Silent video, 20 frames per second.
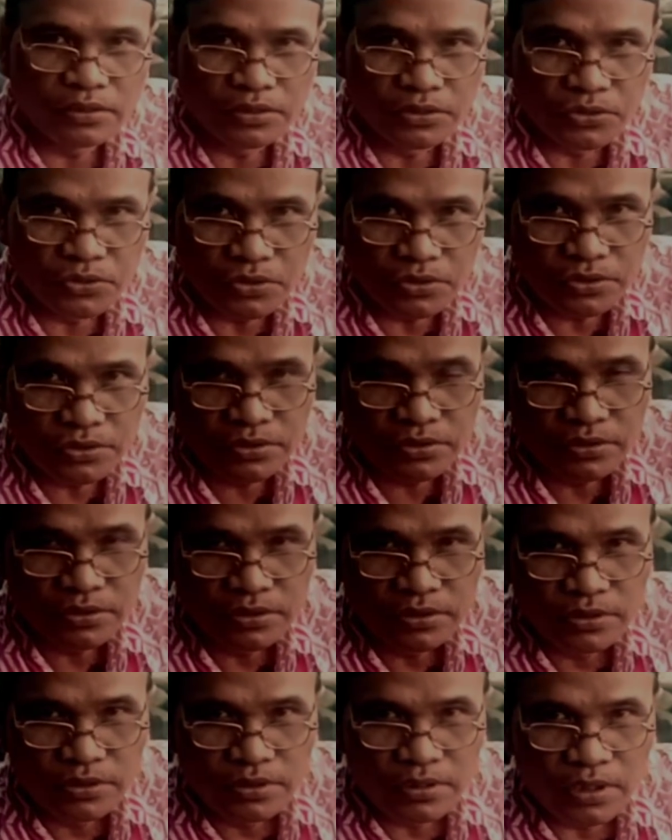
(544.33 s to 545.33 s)
Yesus
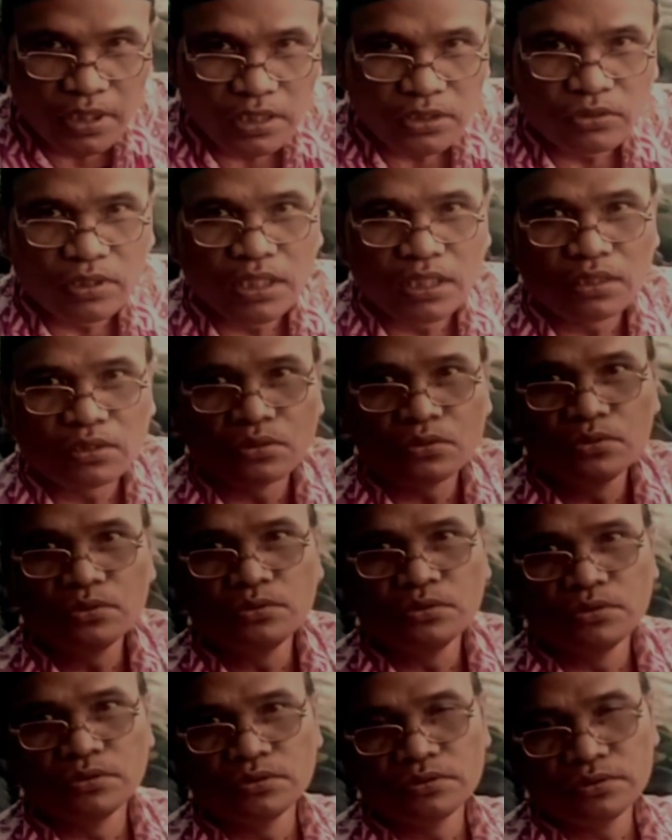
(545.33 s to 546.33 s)
atau Allah Roh
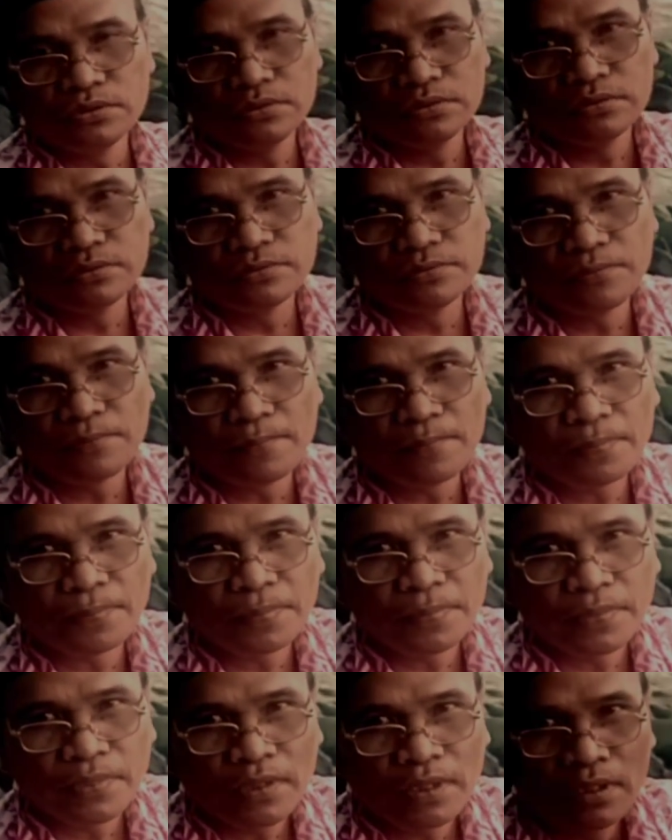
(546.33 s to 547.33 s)
Kudus?
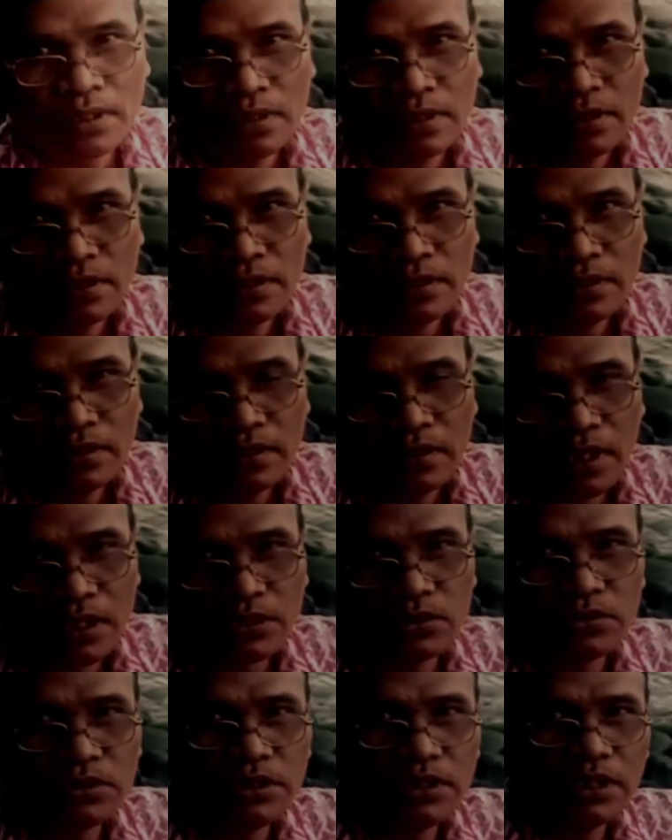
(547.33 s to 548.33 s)

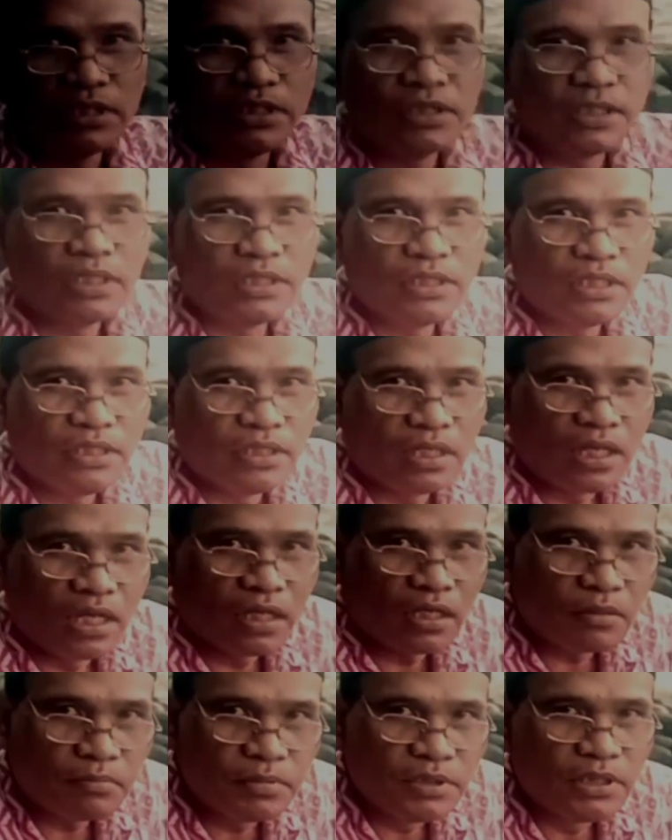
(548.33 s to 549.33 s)
atau tiga-tiganya
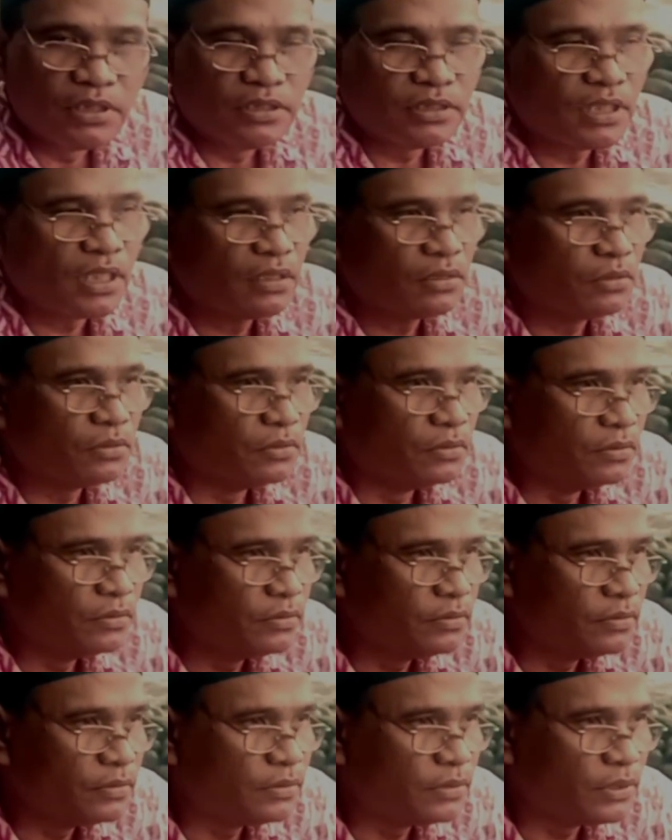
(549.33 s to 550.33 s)
dirangkap menjadi satu
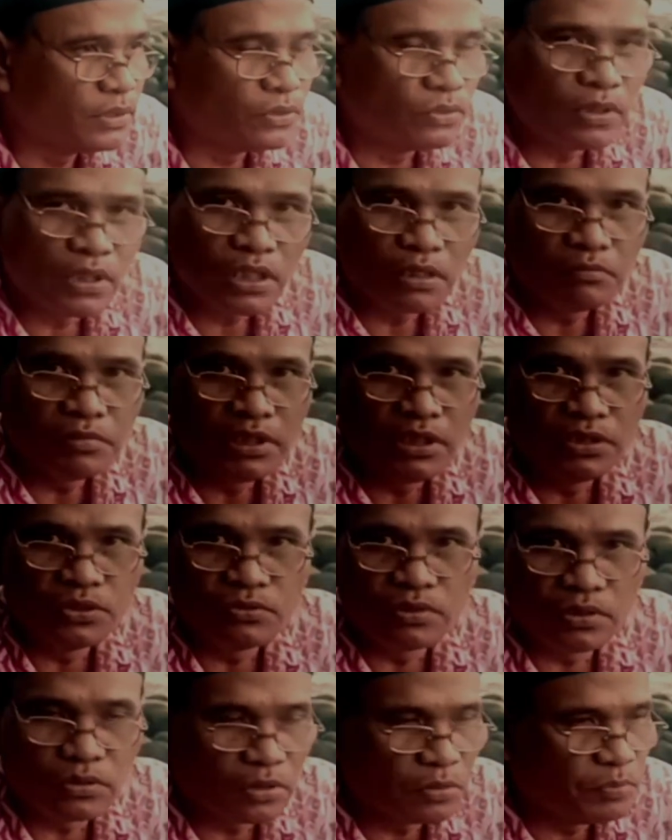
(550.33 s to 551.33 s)
itu akan menjadi
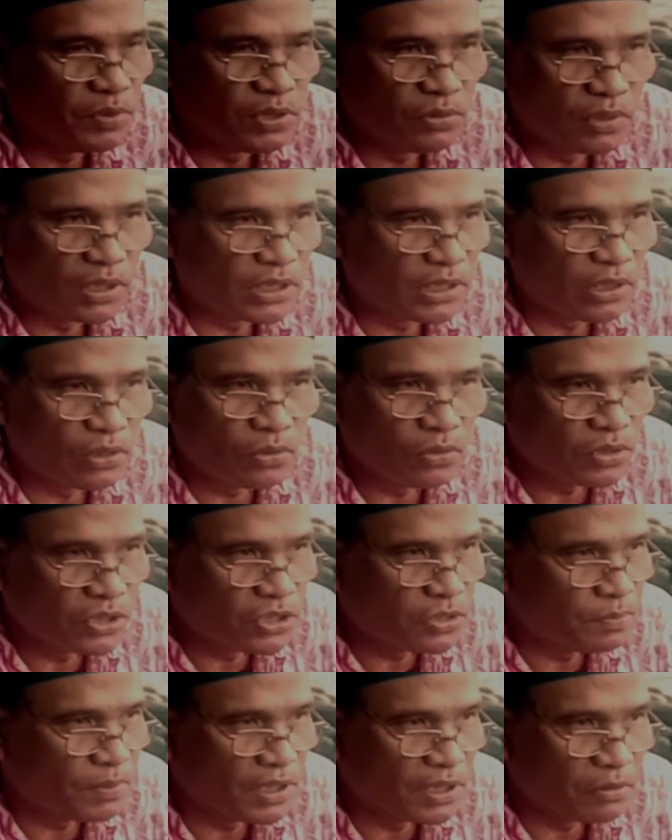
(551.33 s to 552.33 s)
suatu kebingungan
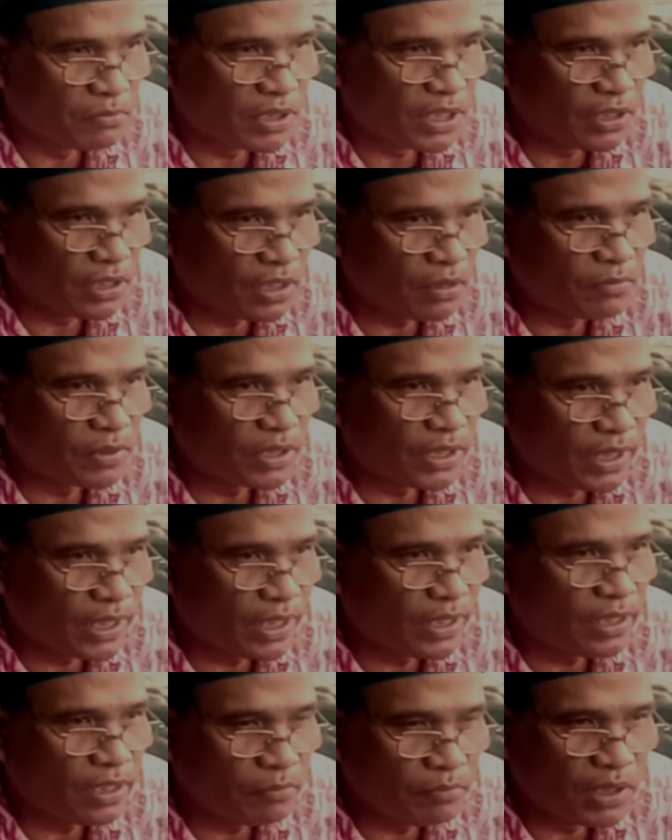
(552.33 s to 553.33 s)
teologis bagi
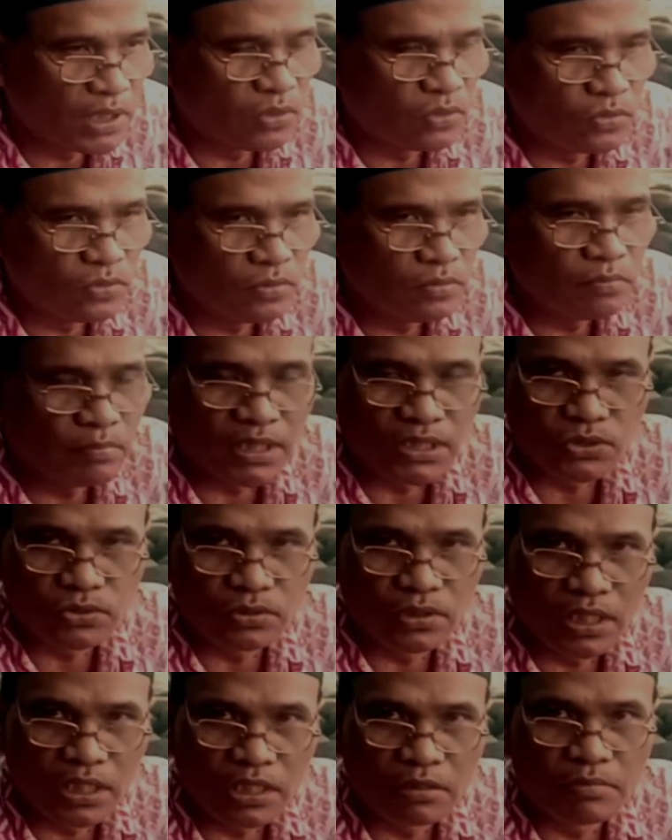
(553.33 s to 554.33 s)
mereka-mereka yang baru
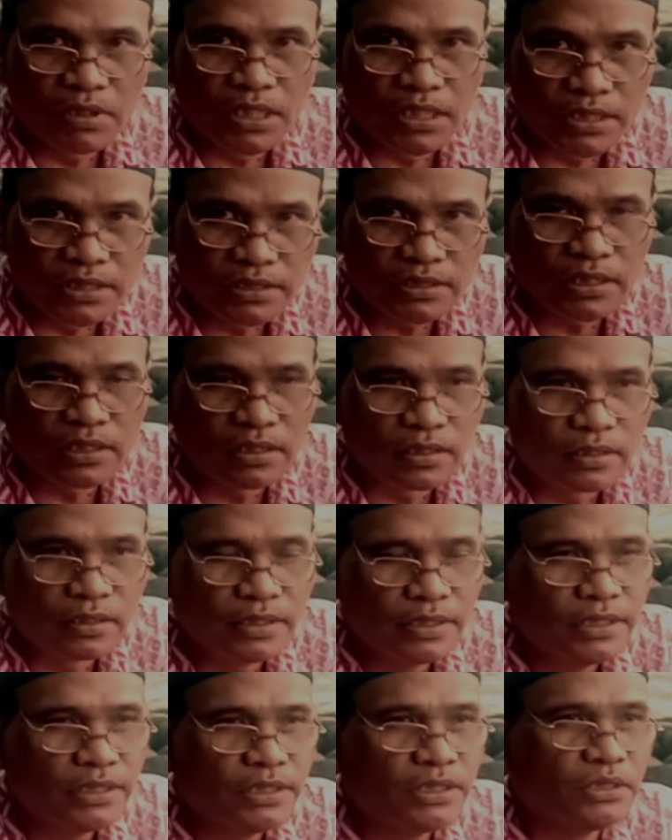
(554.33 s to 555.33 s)
masuk agama Kristen
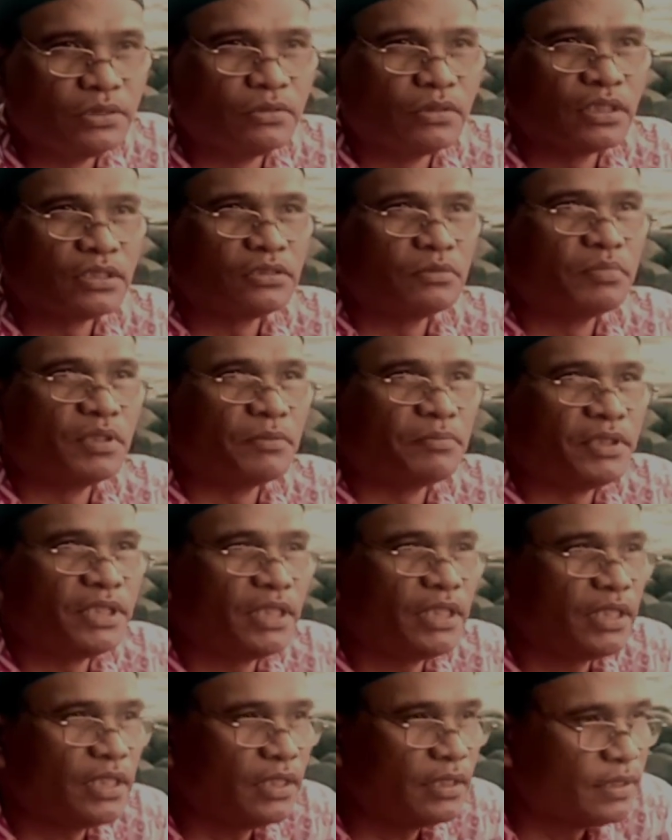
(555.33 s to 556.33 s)
itulah
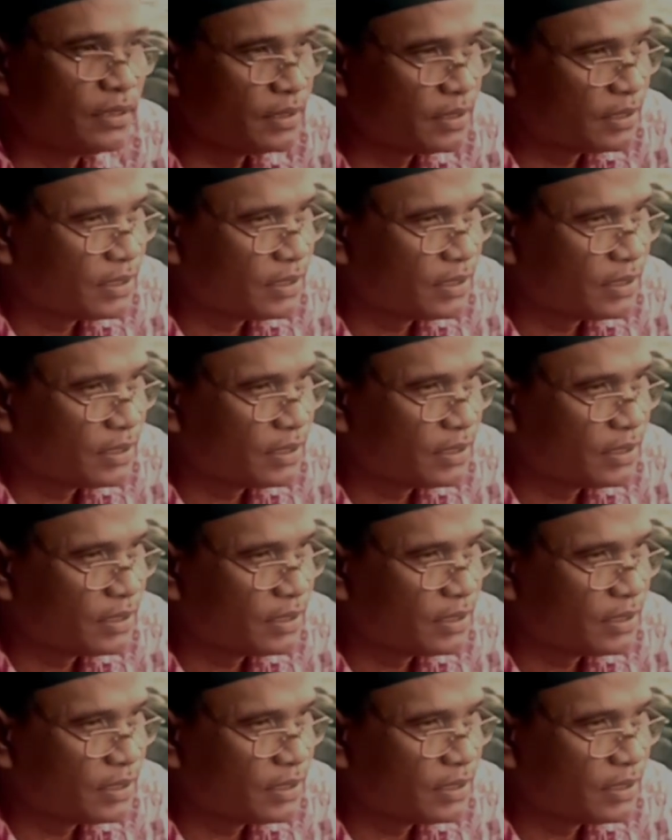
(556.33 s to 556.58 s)
sebabnya